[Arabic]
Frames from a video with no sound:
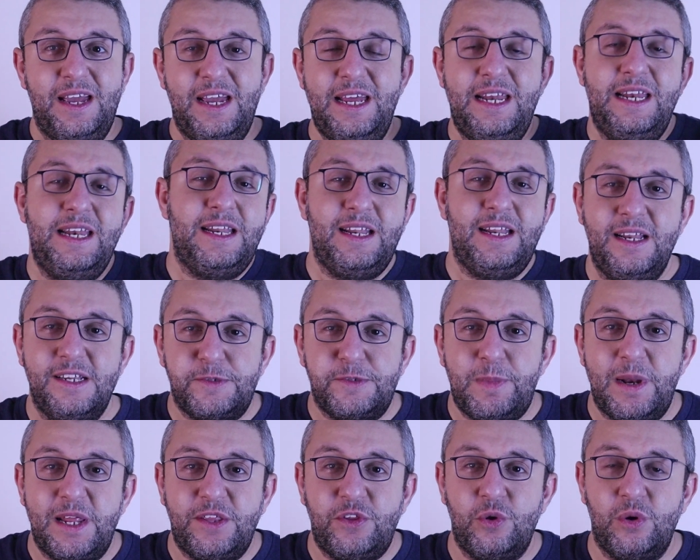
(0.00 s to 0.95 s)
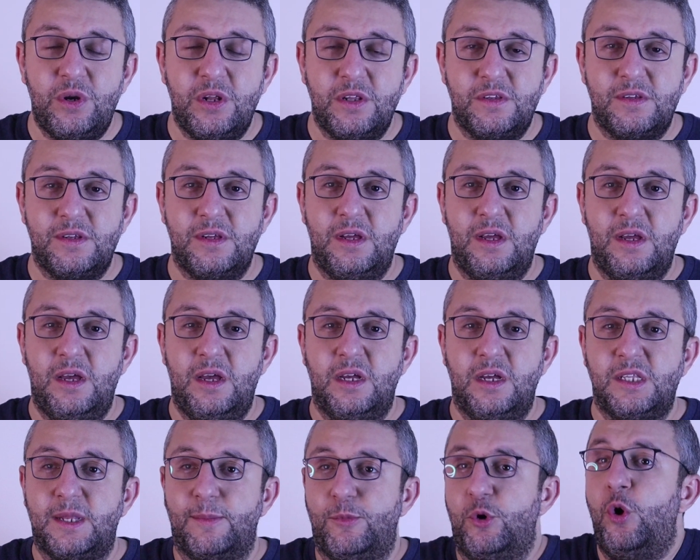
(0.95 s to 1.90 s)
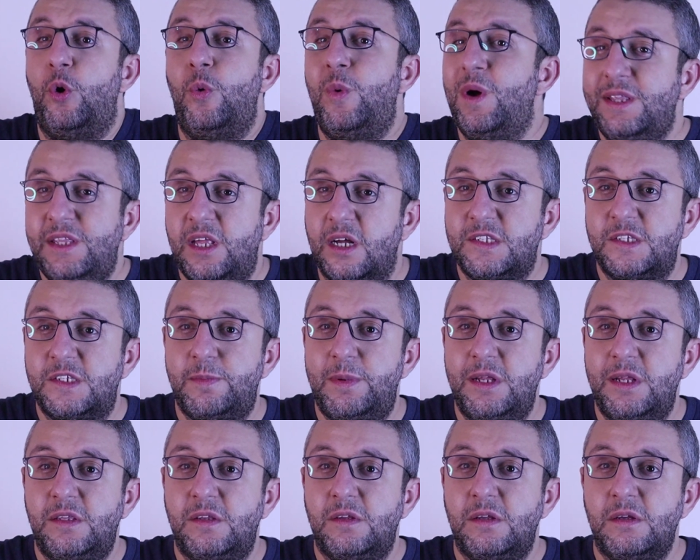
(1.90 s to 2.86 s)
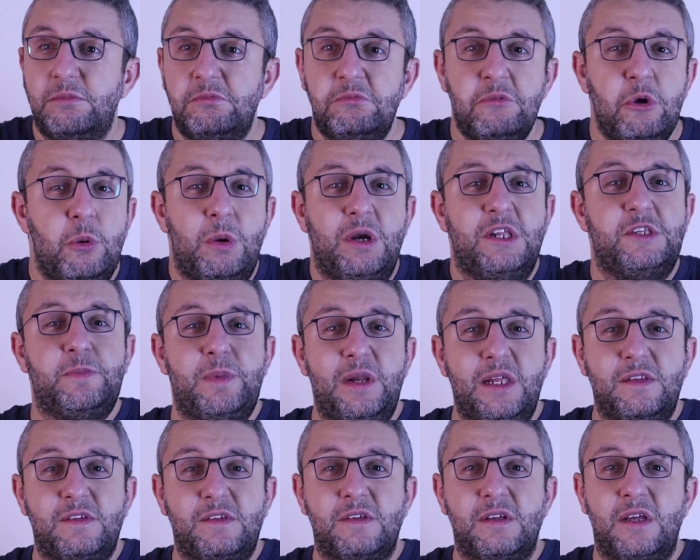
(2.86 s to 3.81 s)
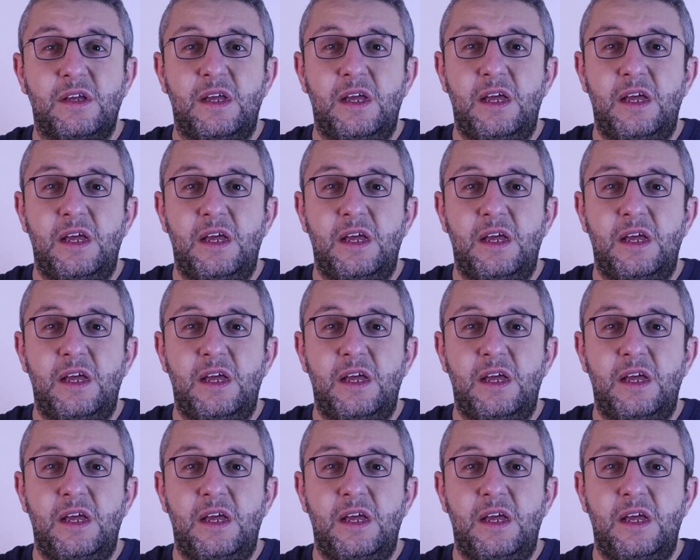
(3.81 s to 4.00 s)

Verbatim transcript: السبليت يونت طب ايه هو الدكت سبليت هو السبليت